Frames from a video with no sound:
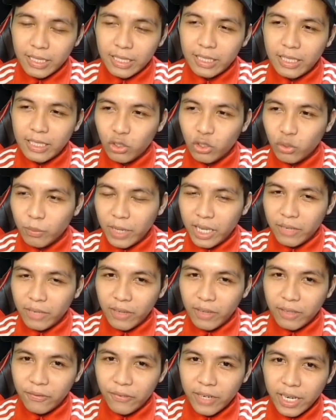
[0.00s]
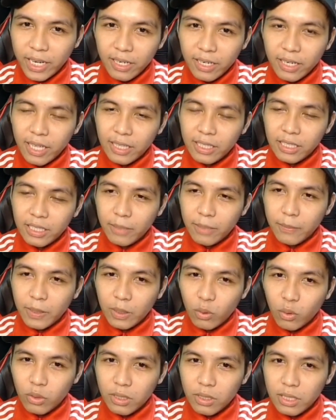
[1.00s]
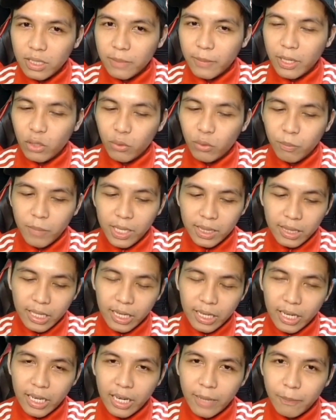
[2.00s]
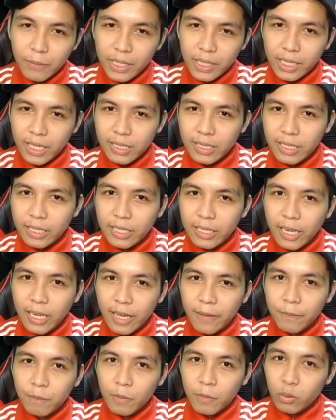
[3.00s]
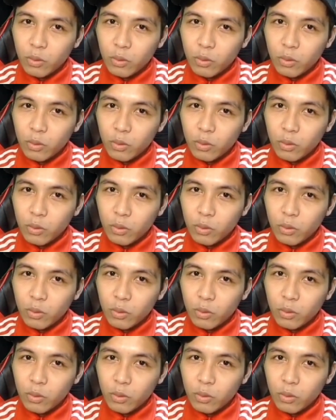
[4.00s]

ini kita cuma invite friend dan kita berkongsi maklumat dengan aplikasi inilah